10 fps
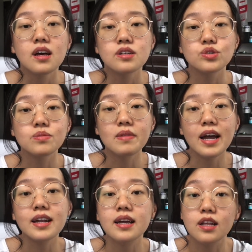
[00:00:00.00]
Cuma
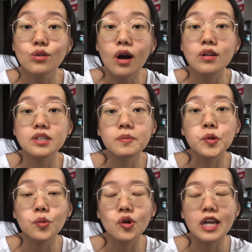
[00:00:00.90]
enaknya tuh kalau zaman
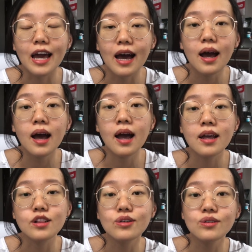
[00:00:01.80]
kuliah
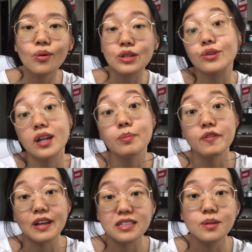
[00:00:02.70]
itu waktunya
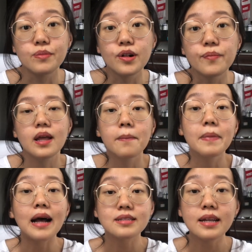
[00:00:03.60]
lebih fleksibel.
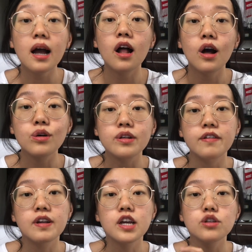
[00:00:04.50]
Biasanya kalau aku
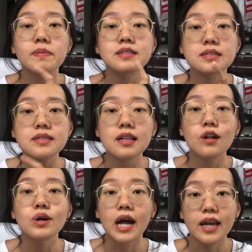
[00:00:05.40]
traveling itu pasti
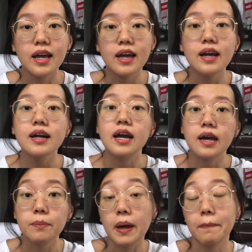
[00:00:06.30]
selalu gaya yang
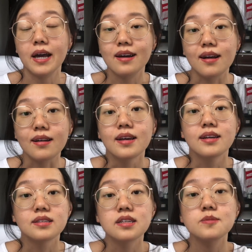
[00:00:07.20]
gaya backpacker.
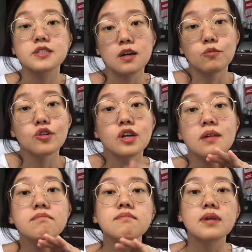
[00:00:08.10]
Jadi bisa
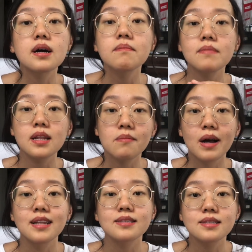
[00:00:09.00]
mungkin
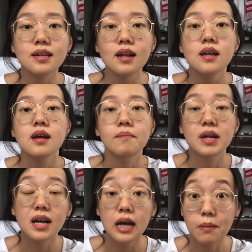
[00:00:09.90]
meminimalisir,
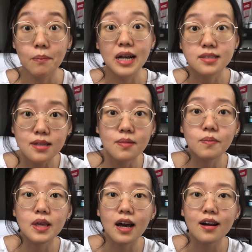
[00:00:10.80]
menekan budget
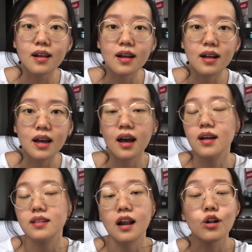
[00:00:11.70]
biar
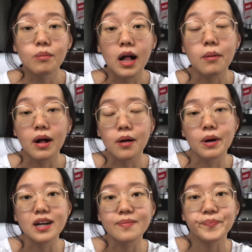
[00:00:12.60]
nggak terlalu mahal-mahal
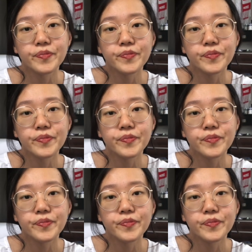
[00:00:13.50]
banget.